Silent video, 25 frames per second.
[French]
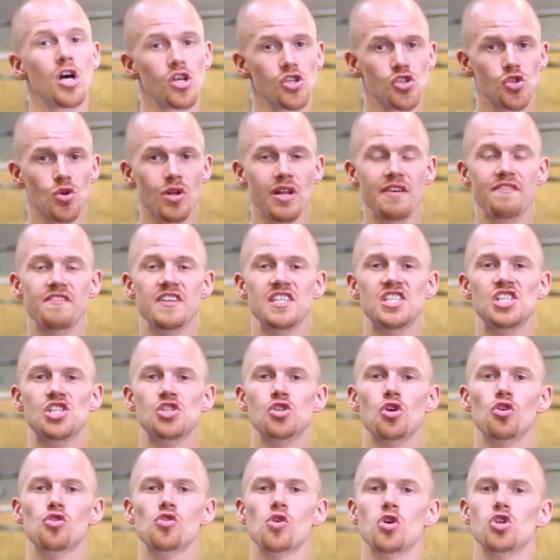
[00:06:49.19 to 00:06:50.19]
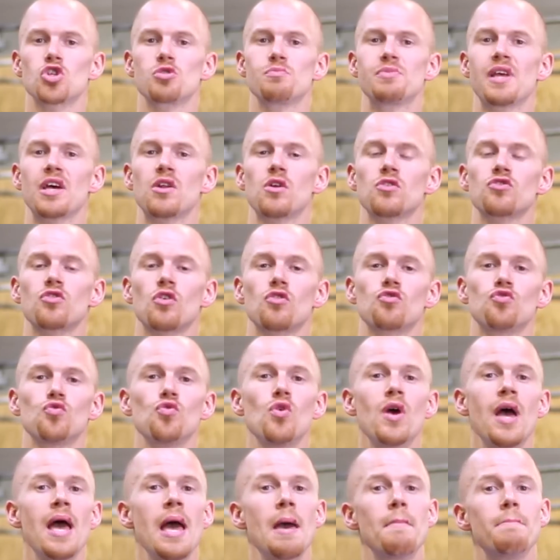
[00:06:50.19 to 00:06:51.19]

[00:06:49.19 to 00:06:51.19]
sur les fléchisseurs de hanches bien entendu,